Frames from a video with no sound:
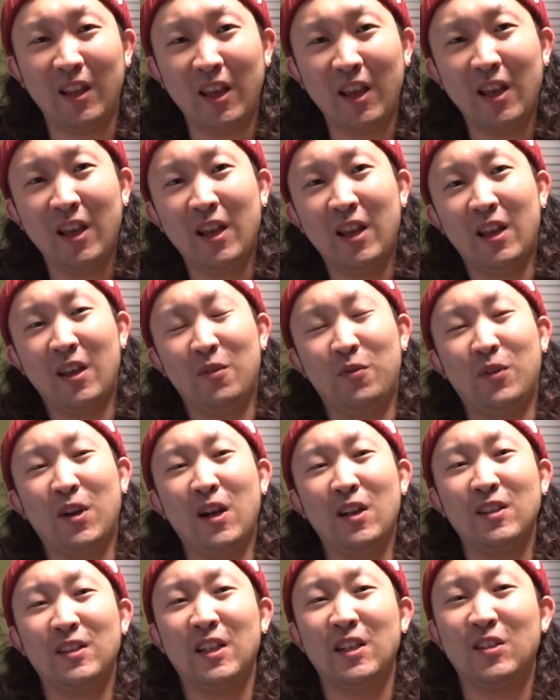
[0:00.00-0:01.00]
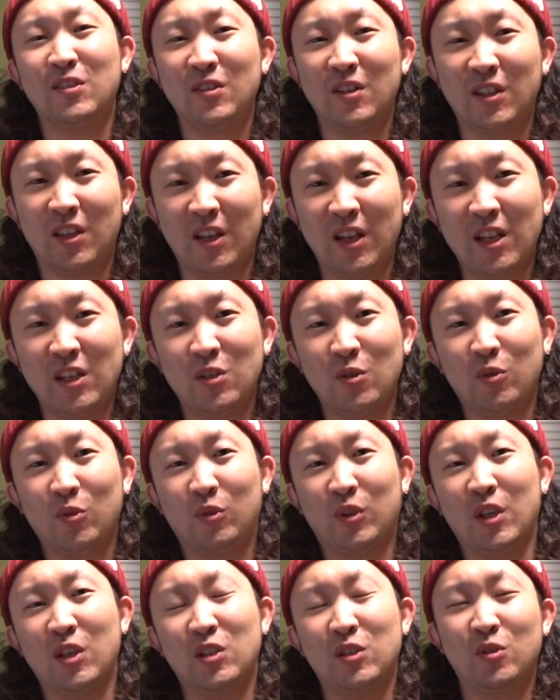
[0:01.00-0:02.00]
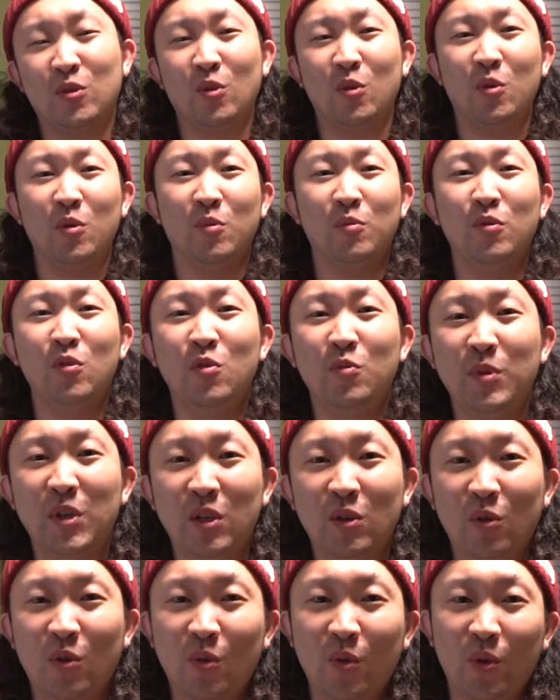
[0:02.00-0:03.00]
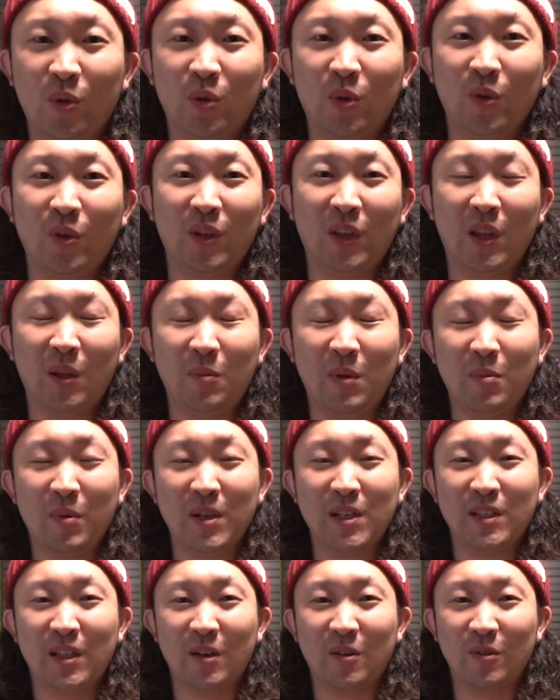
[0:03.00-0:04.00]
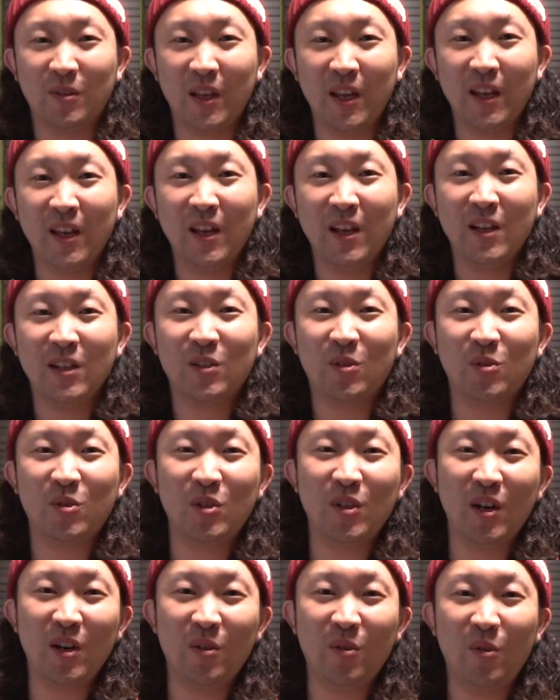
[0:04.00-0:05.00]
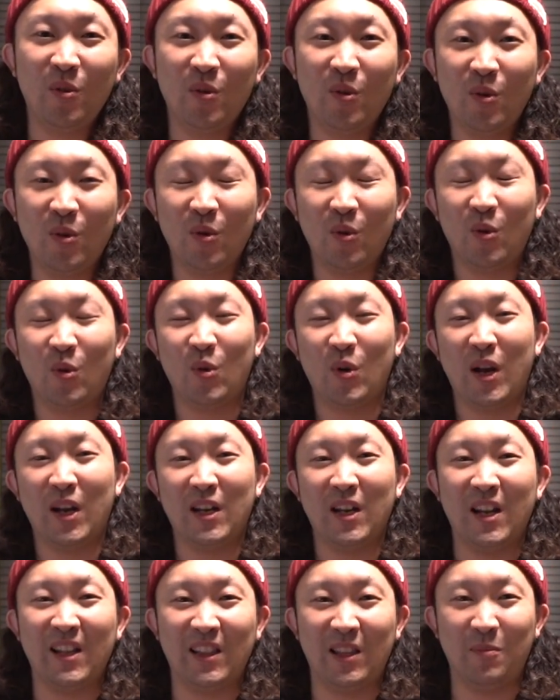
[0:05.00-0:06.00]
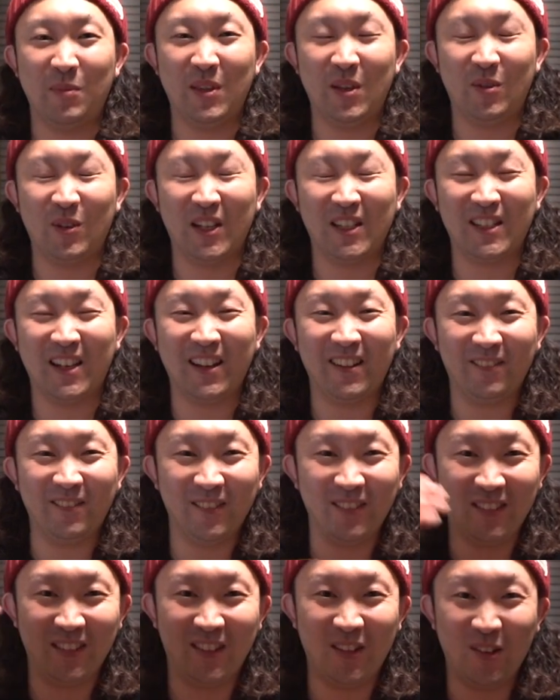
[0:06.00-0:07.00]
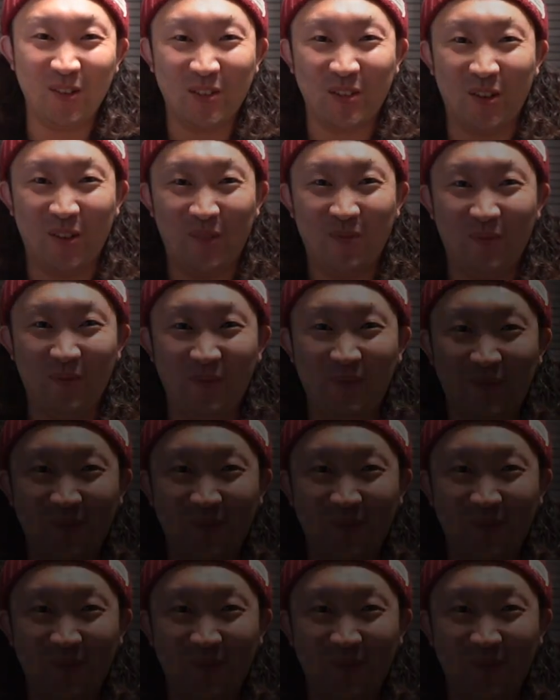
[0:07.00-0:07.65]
て、え俯瞰撮影でね、ちょっとテストムービーの方を撮ってみましたので、そちらの方をご覧になってみてください。どうぞ